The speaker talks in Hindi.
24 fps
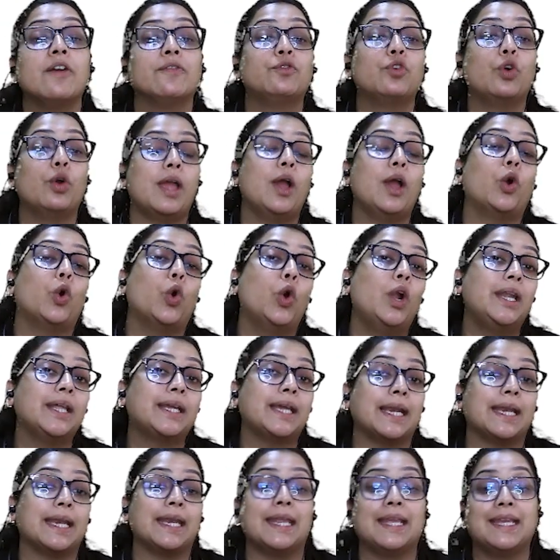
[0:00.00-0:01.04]
वो है होल्ड
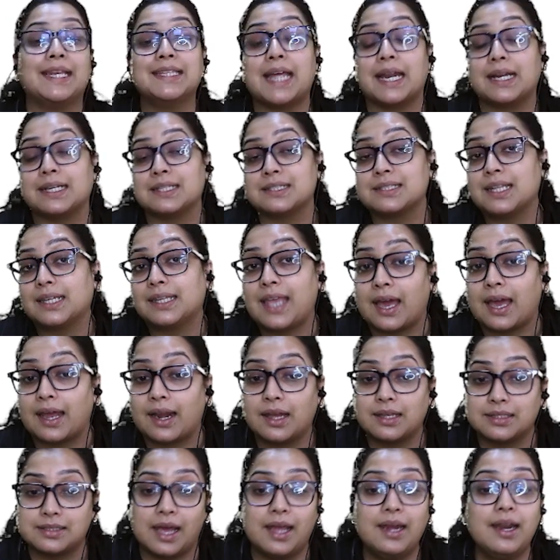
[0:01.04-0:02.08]
करने की दैट इज द
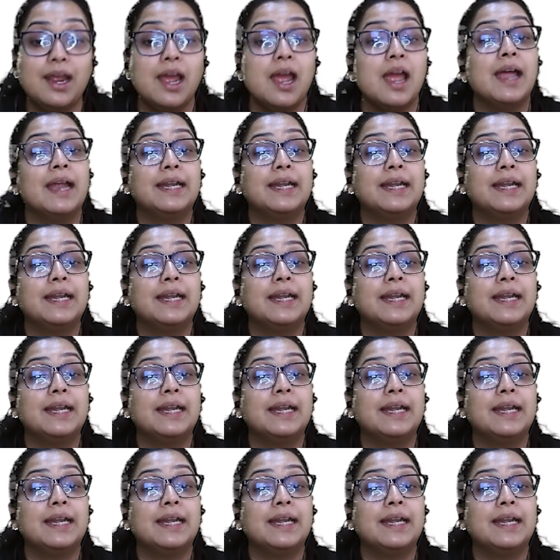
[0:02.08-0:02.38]
ग्यारह हजार